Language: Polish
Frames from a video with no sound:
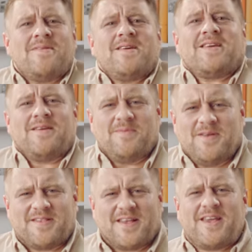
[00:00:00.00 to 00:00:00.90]

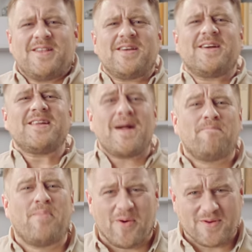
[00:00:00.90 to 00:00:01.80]
kibice, kiedy gra
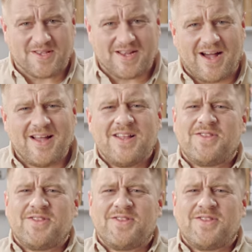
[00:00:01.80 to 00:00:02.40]
Polska,